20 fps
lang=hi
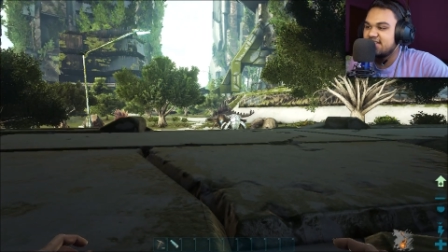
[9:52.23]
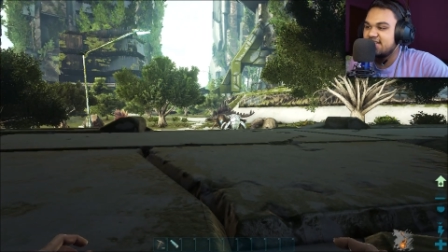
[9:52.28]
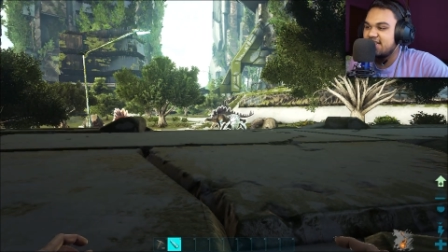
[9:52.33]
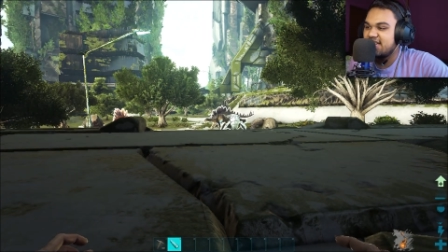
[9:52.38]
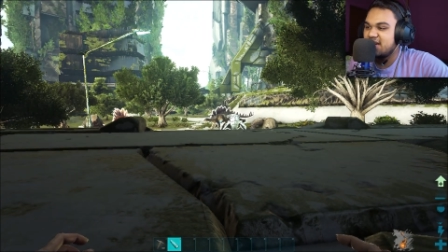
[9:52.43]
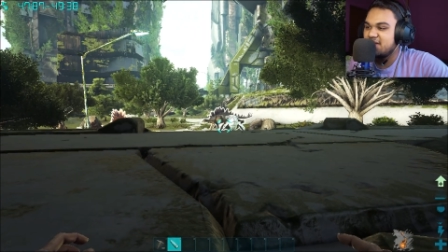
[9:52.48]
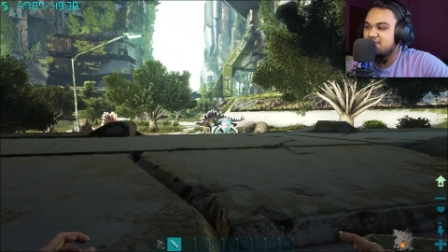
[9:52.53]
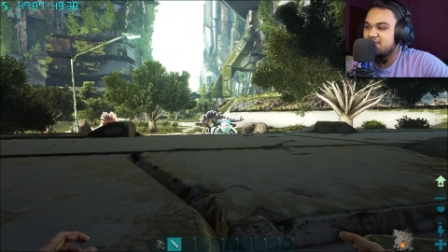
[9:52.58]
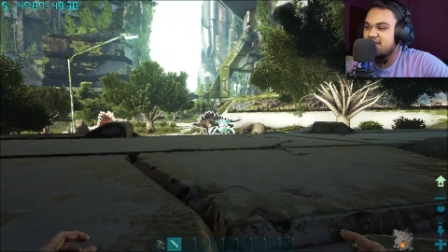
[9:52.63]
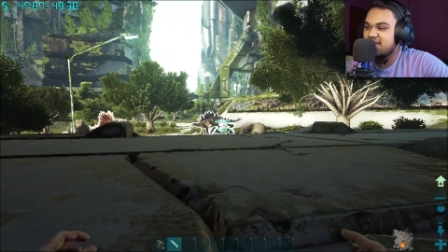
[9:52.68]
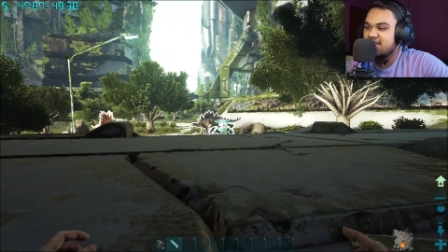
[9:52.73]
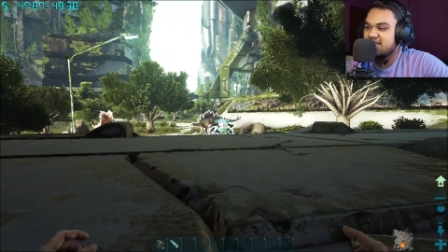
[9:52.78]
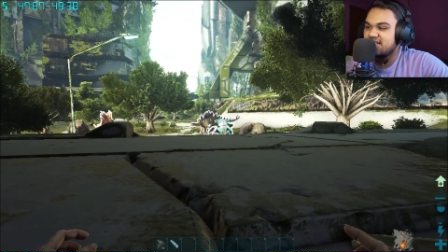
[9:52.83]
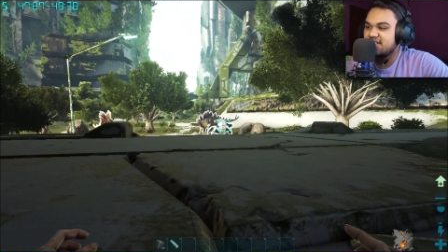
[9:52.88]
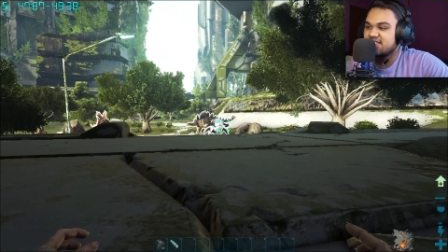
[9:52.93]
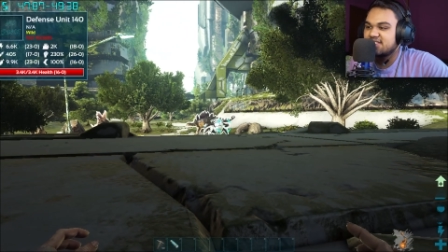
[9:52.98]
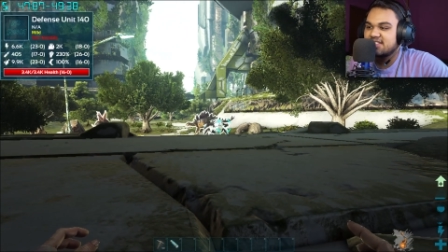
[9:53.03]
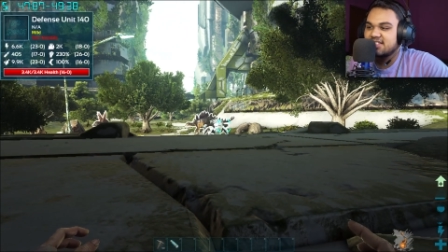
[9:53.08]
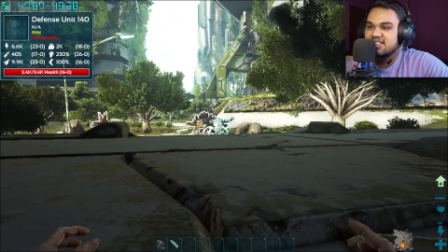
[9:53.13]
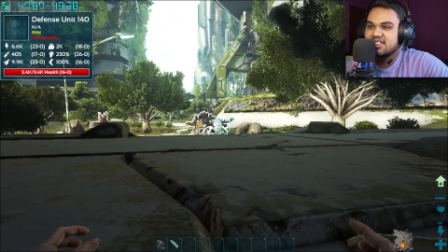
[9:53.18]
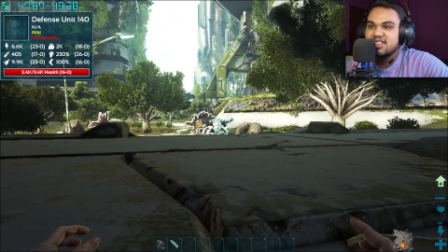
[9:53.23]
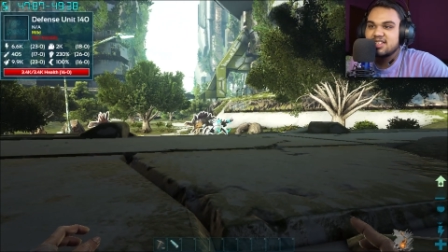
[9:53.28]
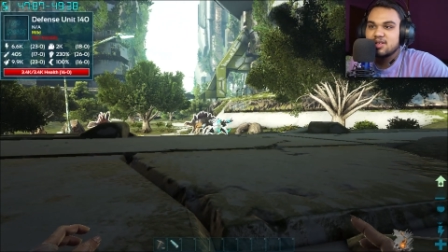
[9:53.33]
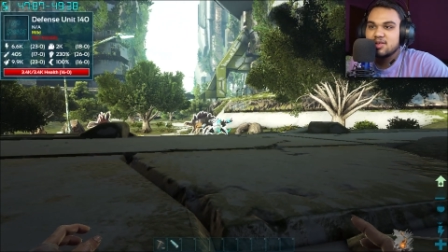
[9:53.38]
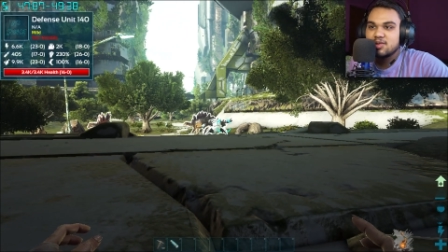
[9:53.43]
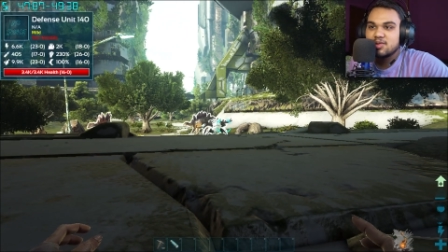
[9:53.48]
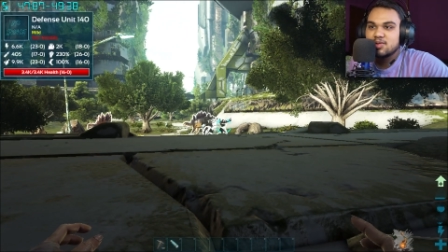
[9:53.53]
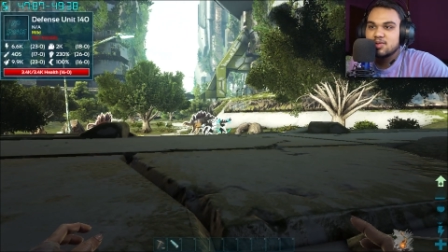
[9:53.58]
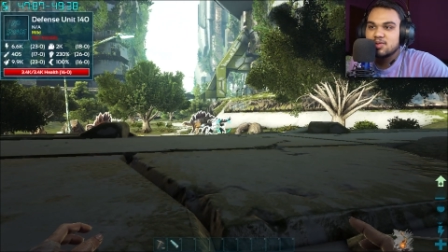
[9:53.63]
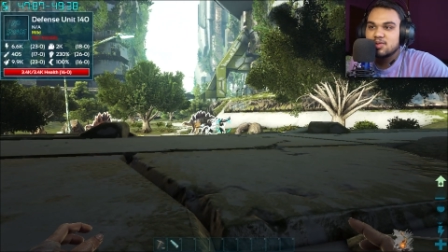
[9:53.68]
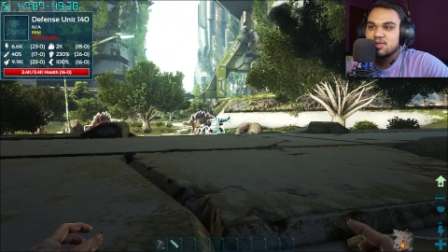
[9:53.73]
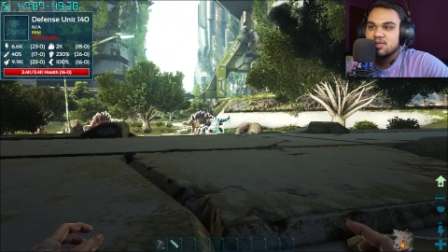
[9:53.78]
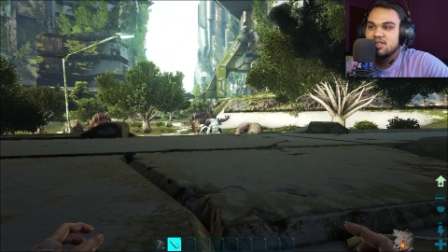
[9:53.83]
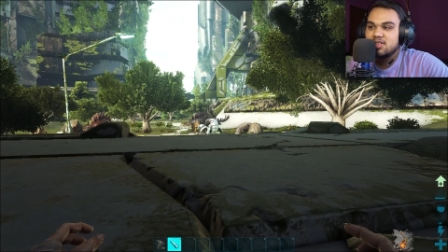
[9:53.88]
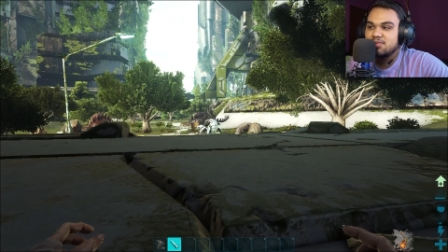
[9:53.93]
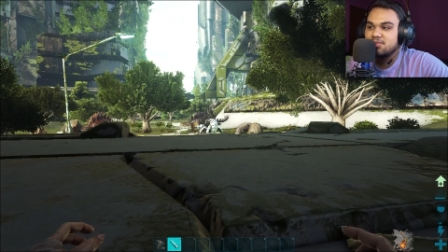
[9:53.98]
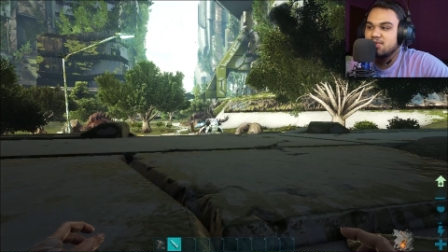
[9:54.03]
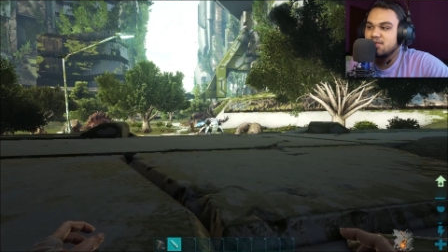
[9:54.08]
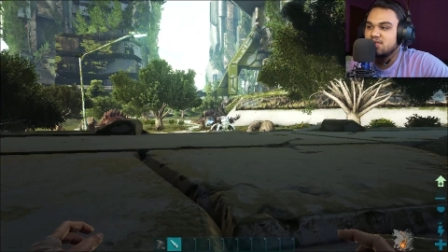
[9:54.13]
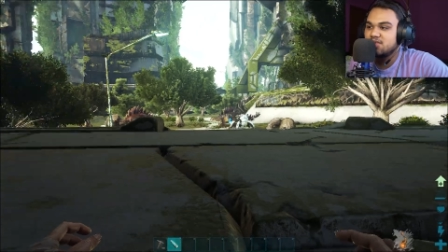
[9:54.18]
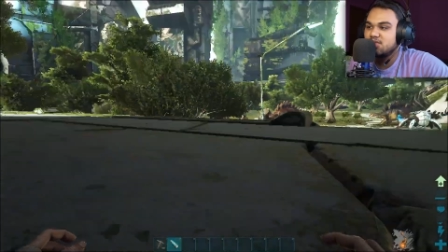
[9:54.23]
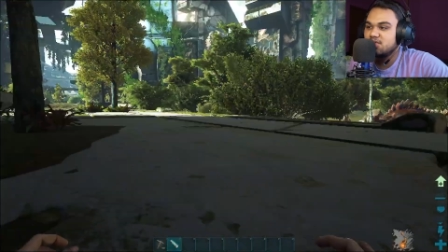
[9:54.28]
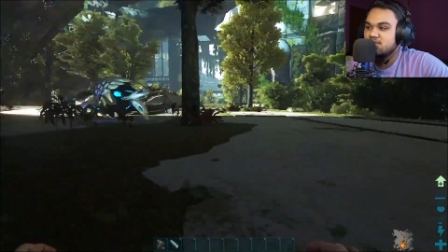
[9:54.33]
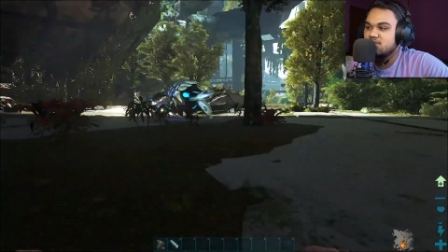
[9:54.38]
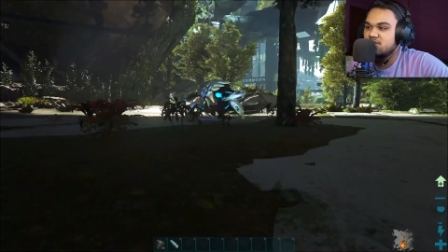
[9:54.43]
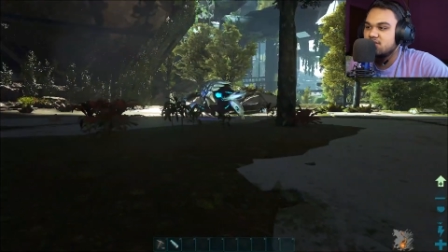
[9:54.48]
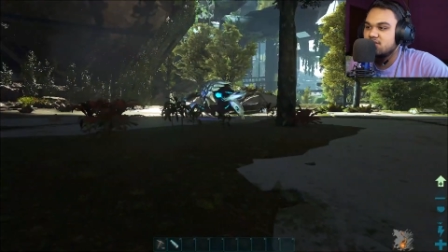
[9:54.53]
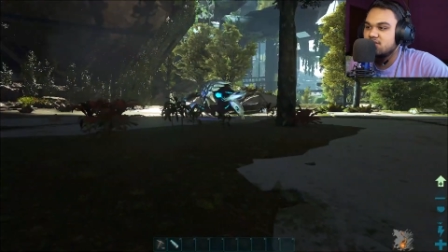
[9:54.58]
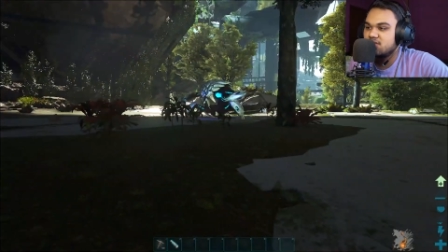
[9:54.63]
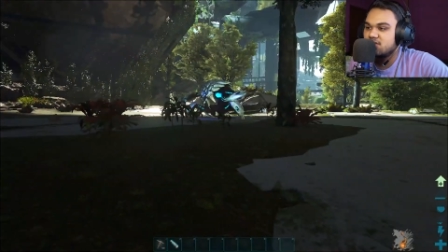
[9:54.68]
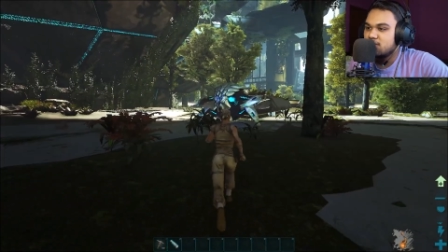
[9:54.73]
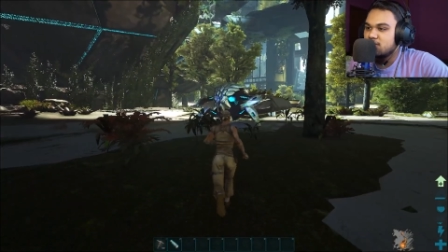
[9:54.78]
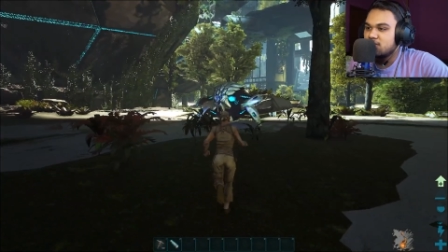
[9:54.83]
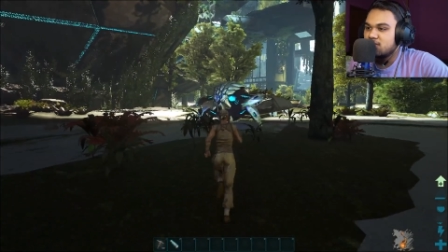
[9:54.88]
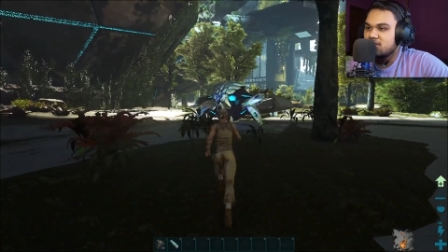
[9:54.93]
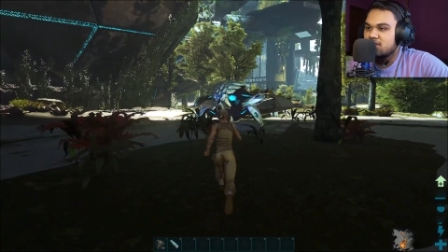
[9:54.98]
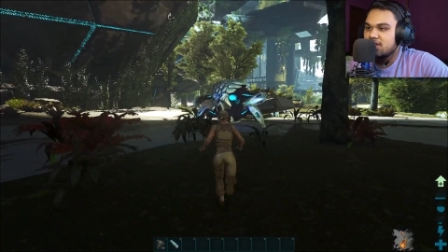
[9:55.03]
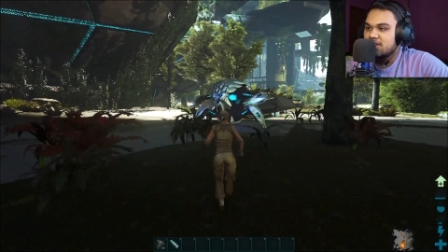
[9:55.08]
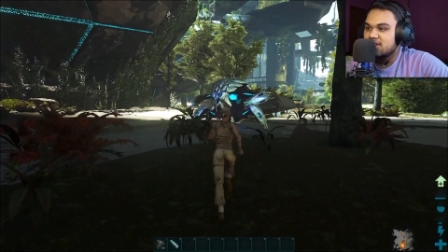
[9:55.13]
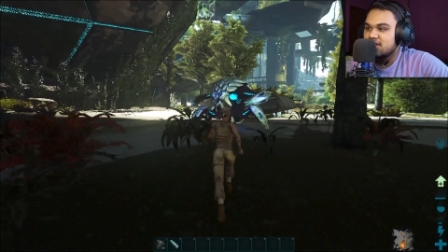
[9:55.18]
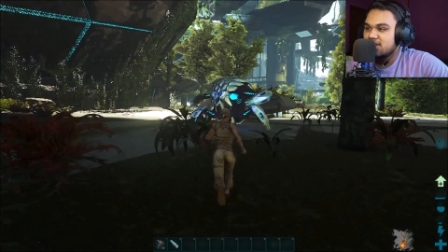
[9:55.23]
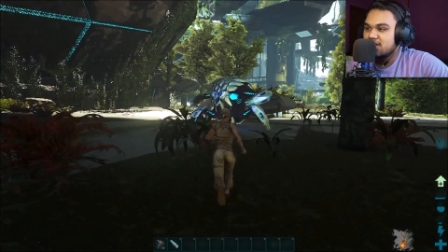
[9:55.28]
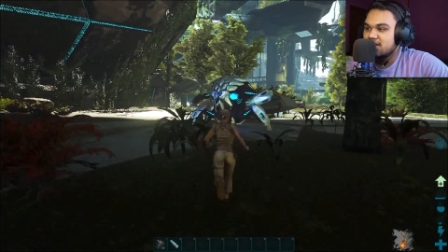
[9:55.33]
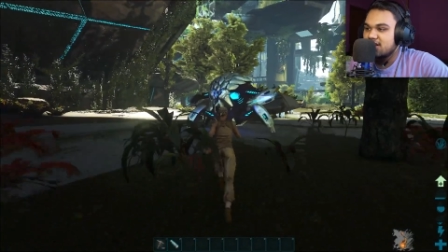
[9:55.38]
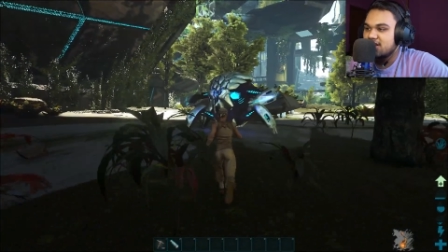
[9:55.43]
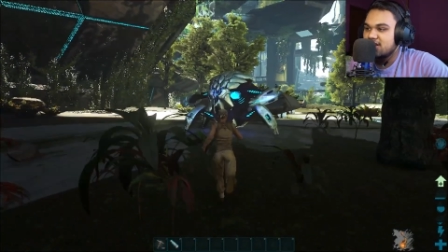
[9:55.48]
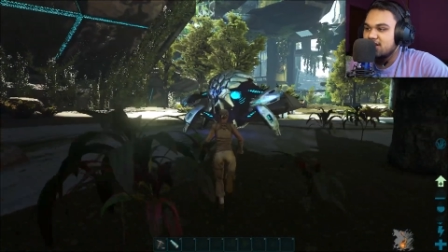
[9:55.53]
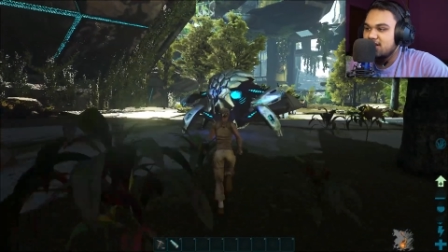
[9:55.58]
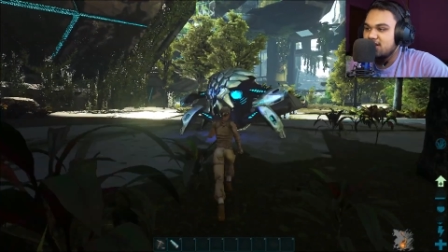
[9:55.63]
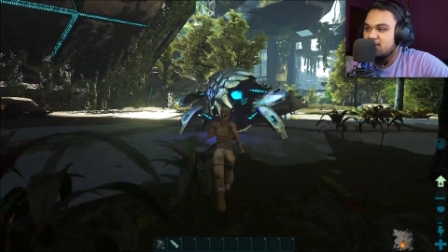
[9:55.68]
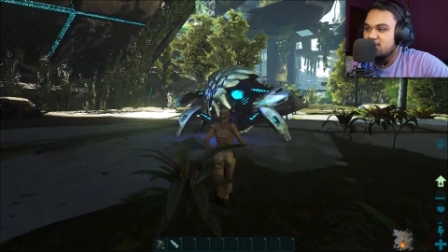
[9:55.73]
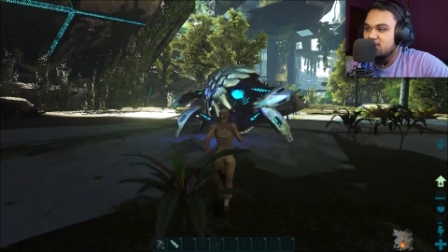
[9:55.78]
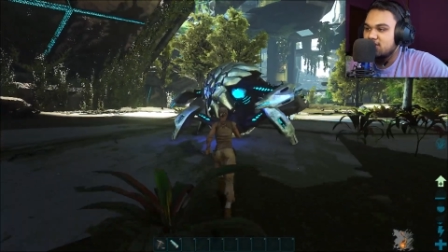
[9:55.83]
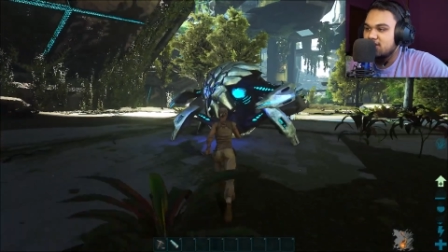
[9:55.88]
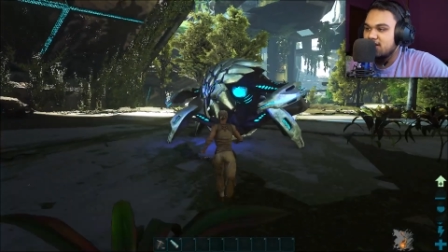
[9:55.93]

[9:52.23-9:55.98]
टेम नहीं कर सकते इन लोगों को डिफेंस यूनिट को तुम लोग खतरनाक नहीं हो